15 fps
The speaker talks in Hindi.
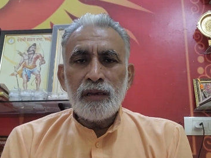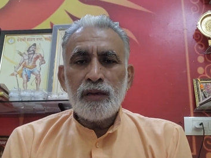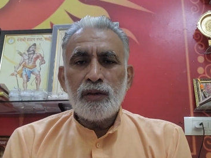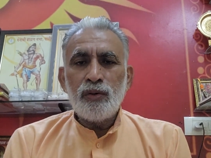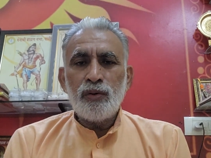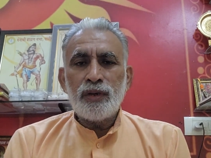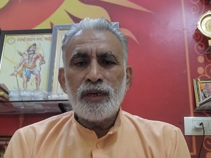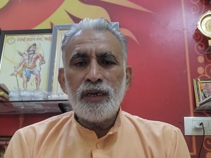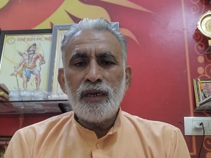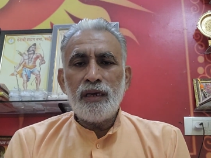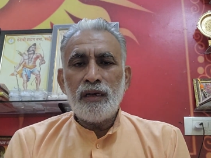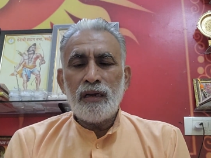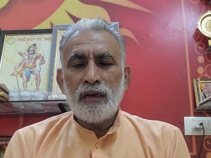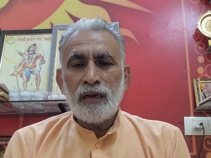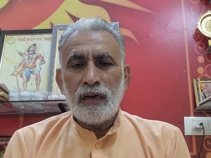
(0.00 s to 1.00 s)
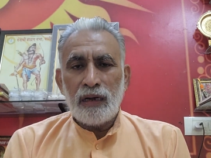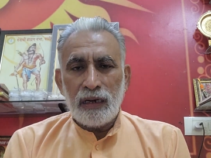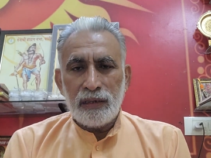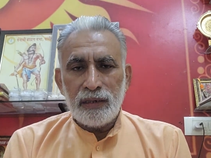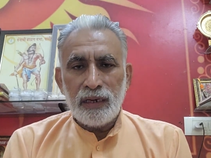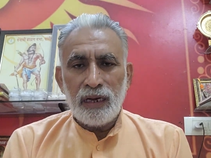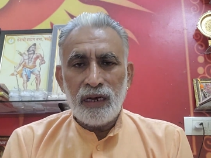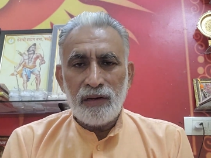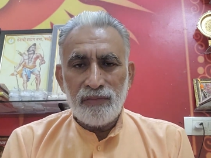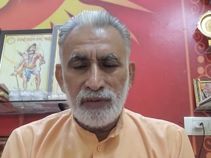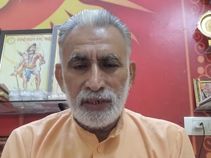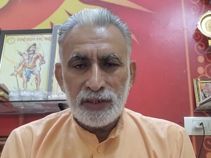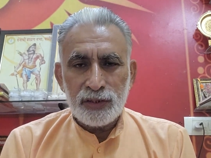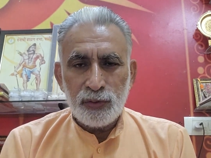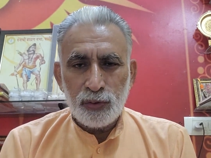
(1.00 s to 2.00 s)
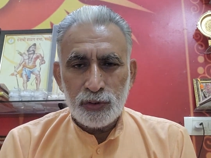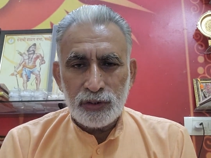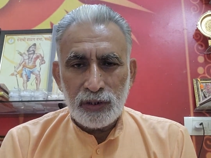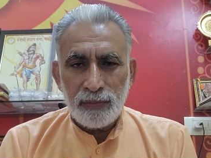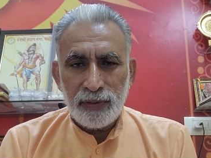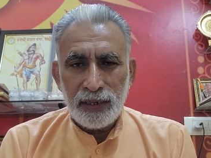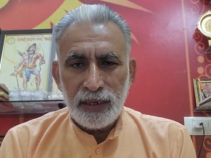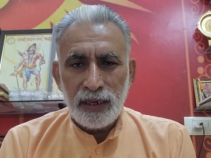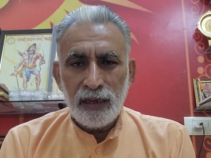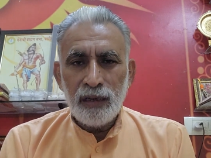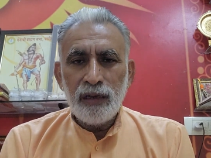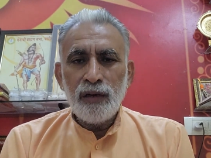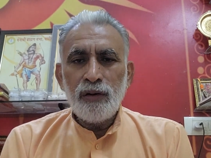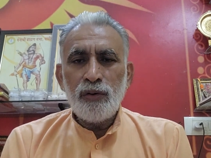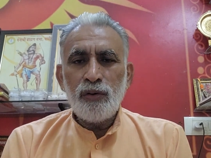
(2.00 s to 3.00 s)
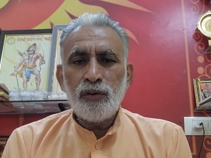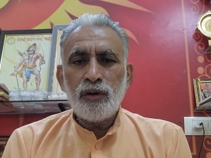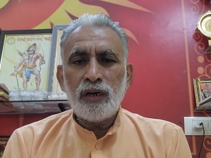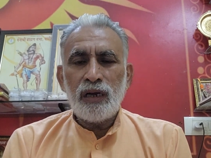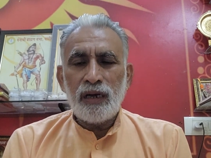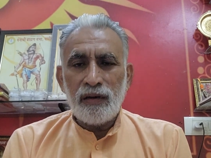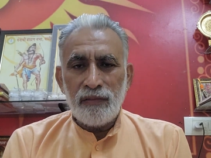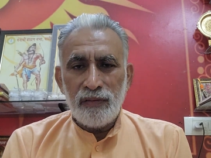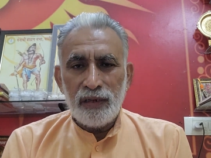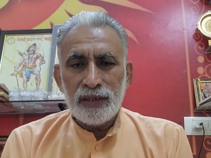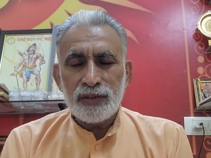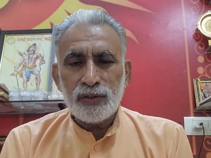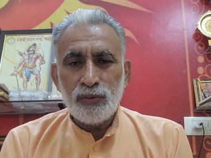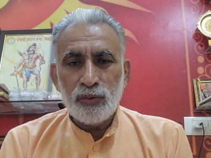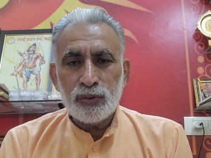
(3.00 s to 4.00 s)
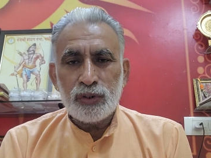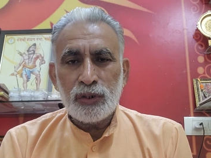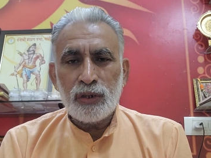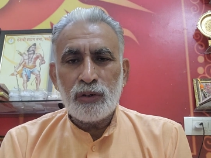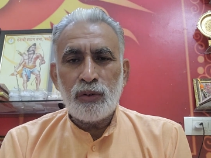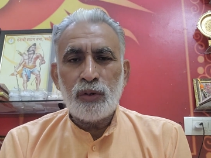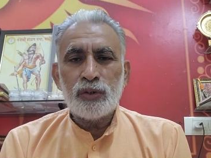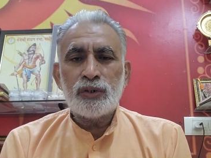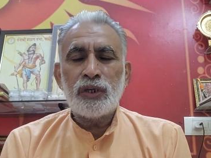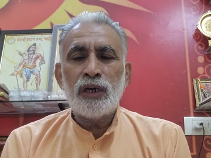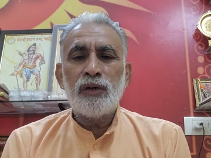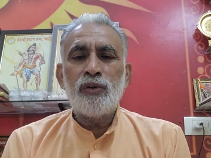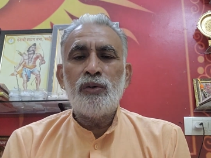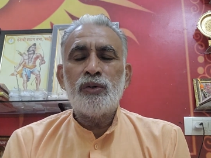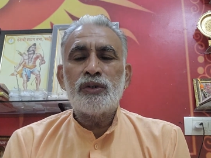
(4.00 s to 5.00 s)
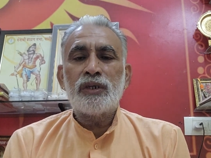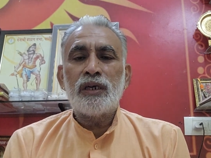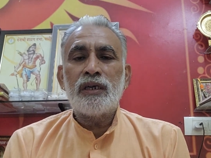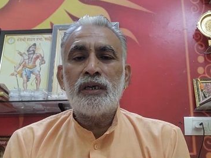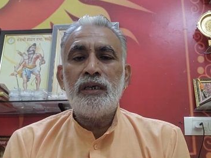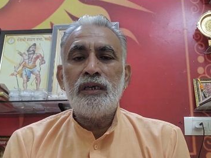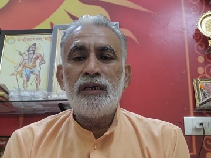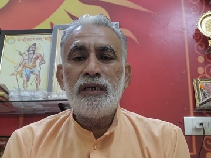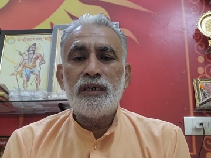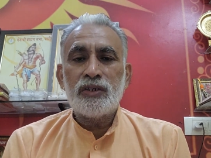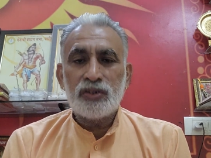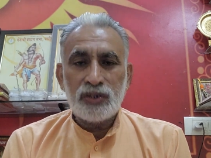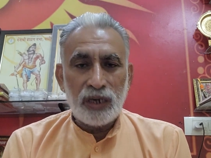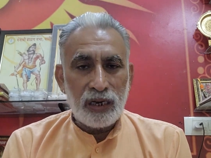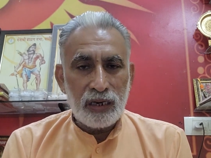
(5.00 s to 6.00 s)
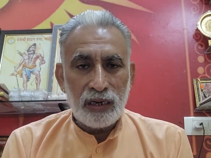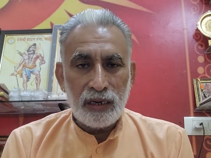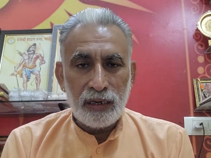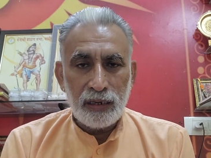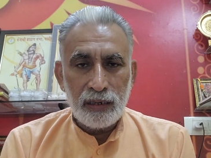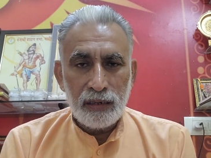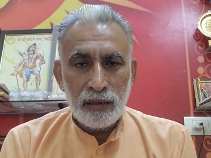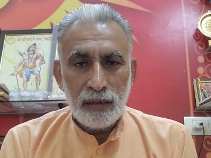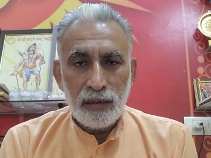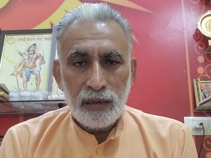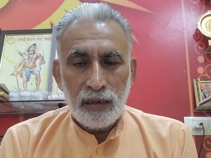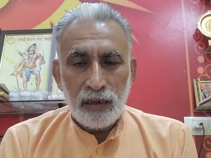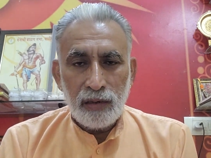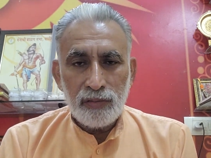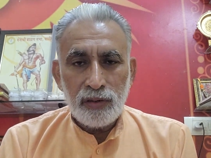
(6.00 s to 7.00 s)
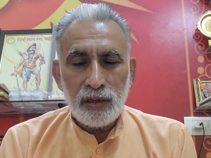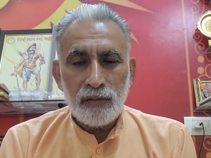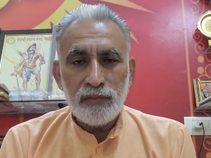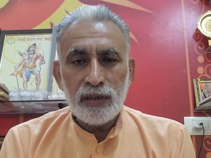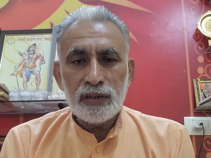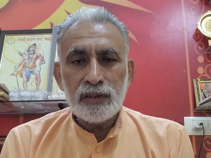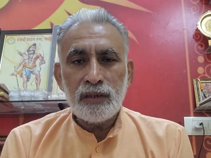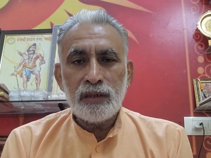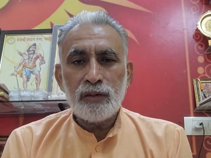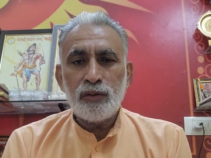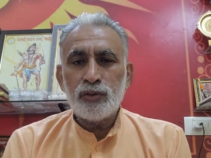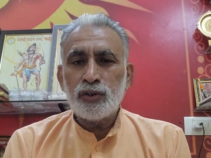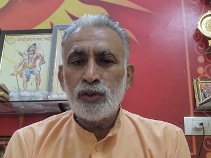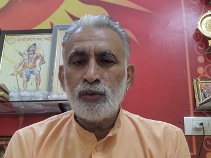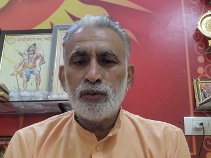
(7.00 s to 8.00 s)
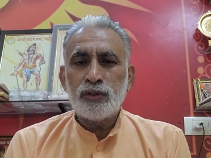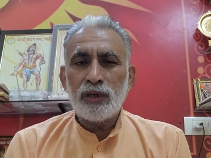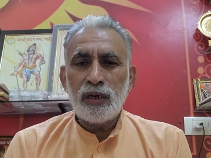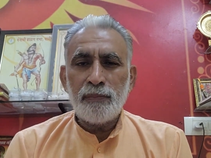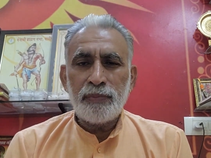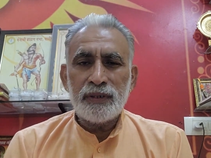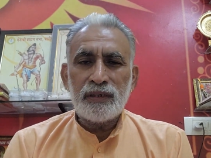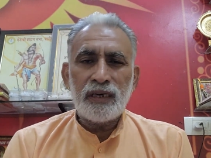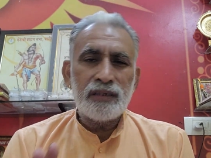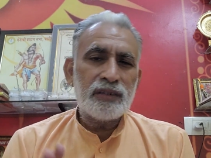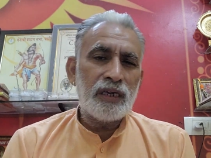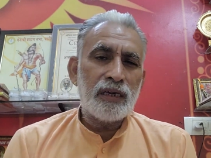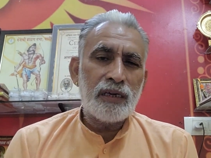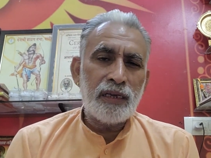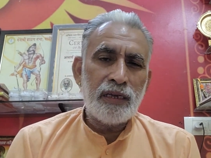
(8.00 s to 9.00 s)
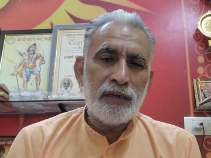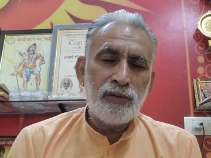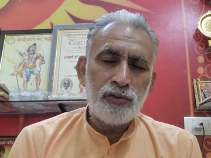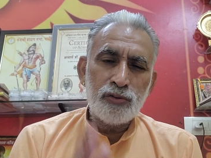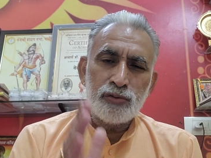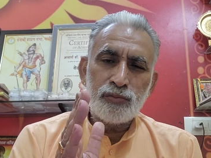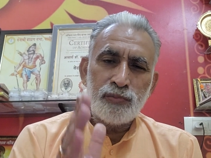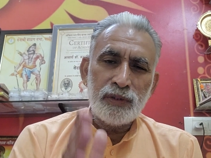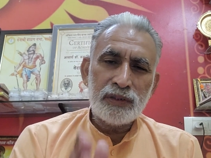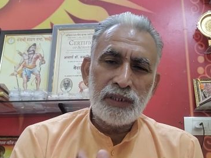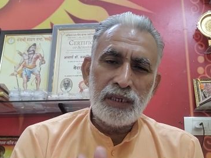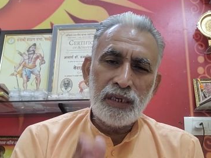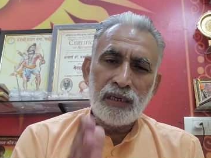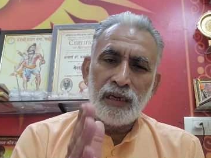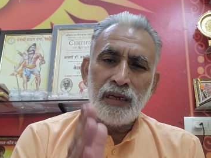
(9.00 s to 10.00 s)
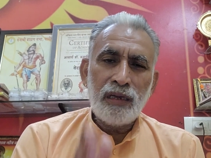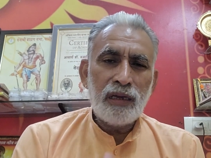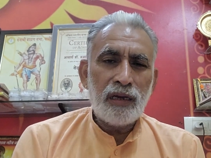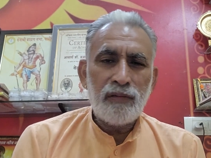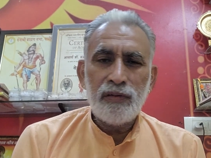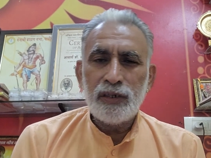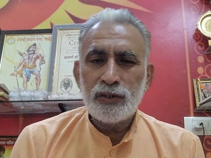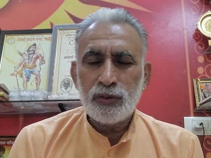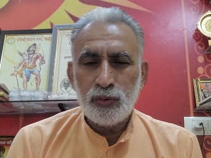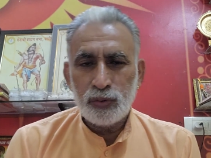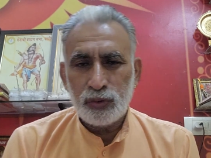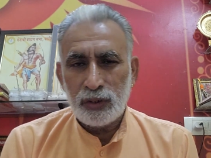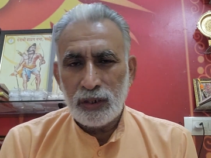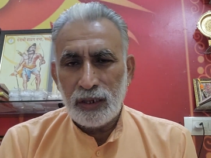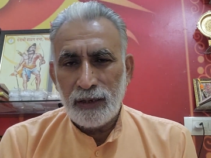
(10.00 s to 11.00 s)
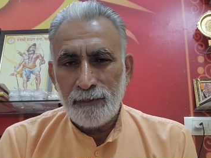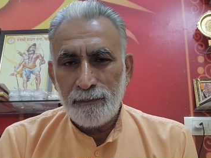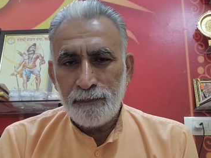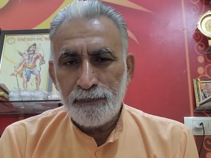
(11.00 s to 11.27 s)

क्योंकि हांडा अवलश गोत्र में है और अवलश गोत्र कौशल गोत्र की एक शाखा है अवलश कौशल गोत्र की पंद्रह शाखाएं हैं उनमें से एक अवलश गोत्र की